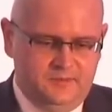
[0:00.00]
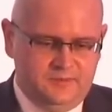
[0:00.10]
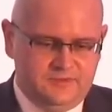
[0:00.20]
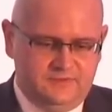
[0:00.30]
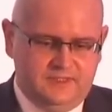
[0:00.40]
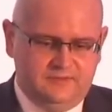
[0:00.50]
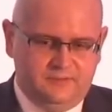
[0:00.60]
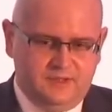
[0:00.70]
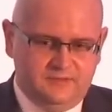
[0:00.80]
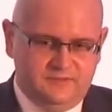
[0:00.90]
pozwala
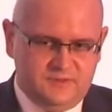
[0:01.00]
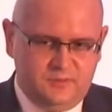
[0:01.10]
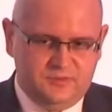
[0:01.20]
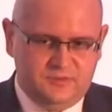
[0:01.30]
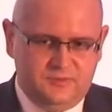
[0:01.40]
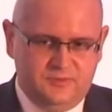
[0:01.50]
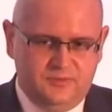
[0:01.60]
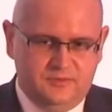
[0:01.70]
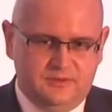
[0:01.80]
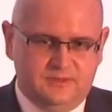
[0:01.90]
w łatwy
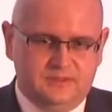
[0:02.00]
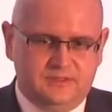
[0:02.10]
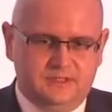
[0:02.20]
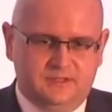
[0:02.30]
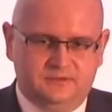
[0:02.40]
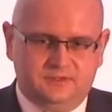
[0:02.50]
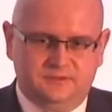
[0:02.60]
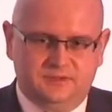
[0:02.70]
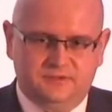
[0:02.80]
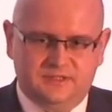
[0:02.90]
sposób
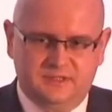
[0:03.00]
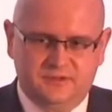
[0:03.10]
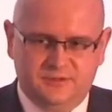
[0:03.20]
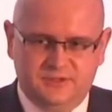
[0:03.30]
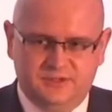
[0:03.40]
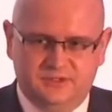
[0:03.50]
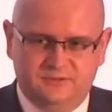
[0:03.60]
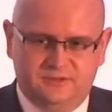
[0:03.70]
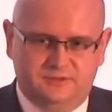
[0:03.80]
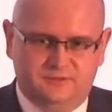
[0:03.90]
zdiagnozować wszystkie korzyści,
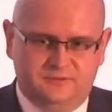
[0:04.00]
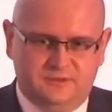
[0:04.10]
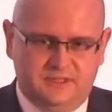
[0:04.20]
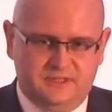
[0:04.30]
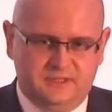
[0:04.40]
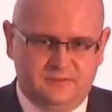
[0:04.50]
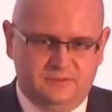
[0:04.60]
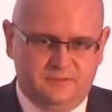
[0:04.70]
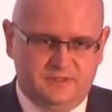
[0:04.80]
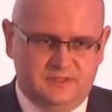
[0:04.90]
które są związane z
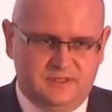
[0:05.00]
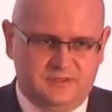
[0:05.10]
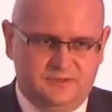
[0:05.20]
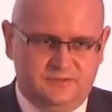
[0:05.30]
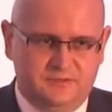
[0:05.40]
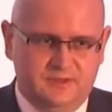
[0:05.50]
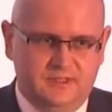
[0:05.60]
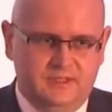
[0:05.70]
informatyzacją